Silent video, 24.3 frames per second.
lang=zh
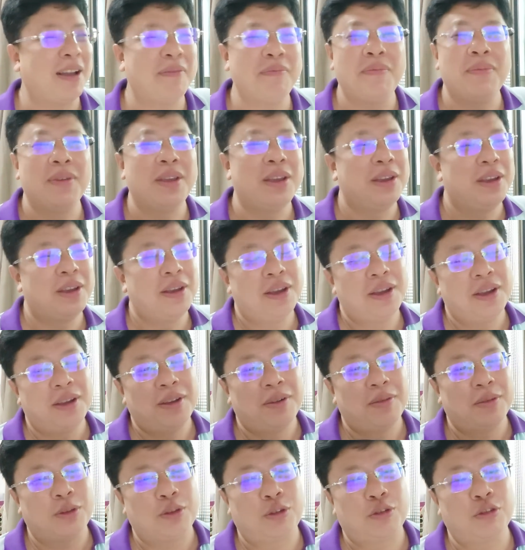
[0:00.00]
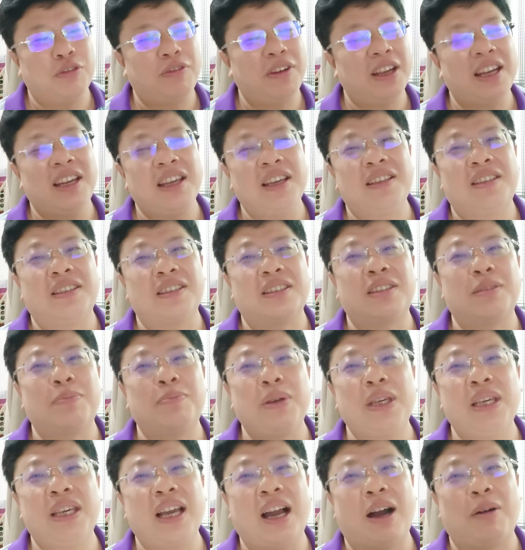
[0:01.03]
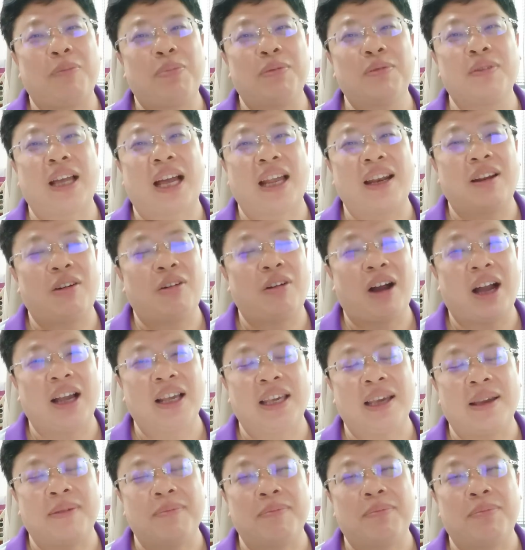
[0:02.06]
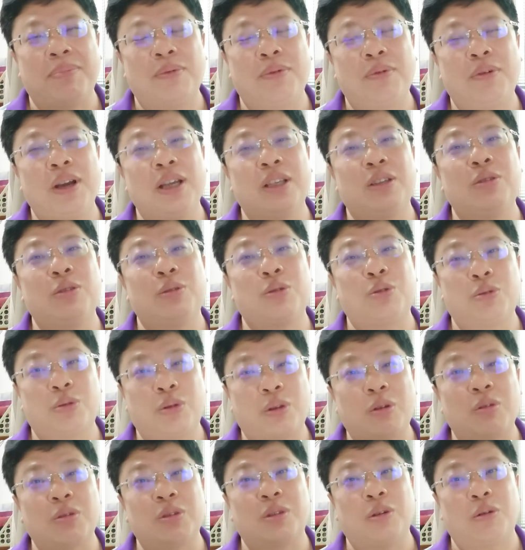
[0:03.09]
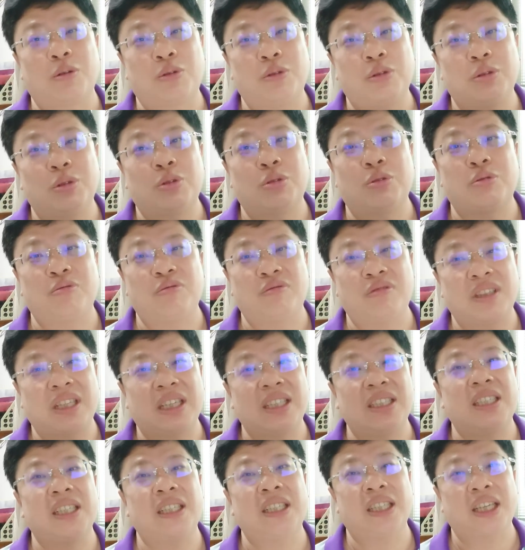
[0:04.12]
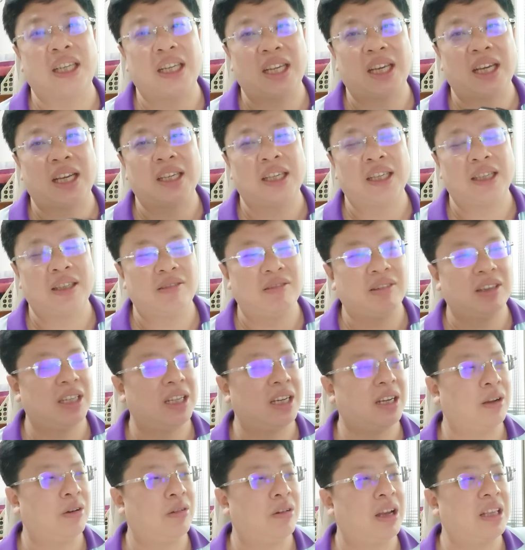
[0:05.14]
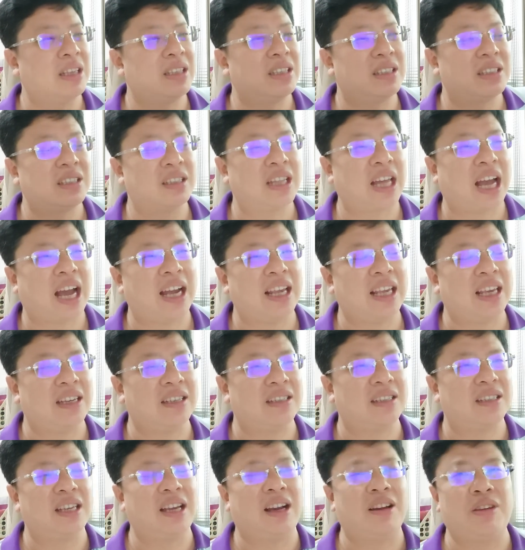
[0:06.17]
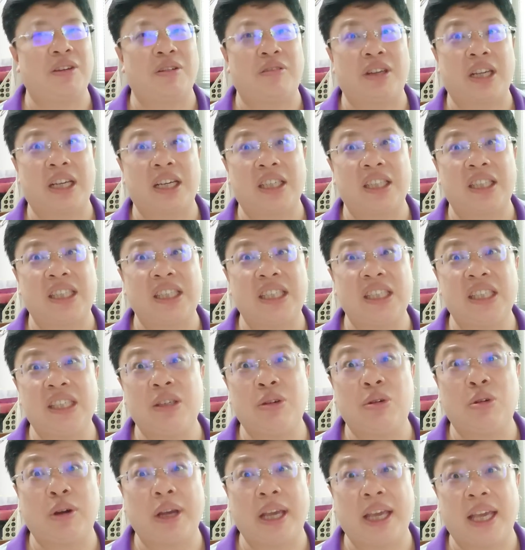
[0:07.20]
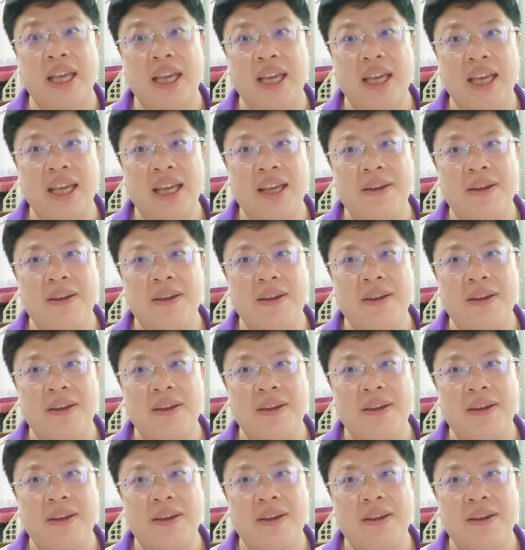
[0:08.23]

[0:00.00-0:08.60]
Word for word: 当然，除非历史是必要，不然的话也不会去动手去除那些人了。因为那个乱世，他也是要有那个机会，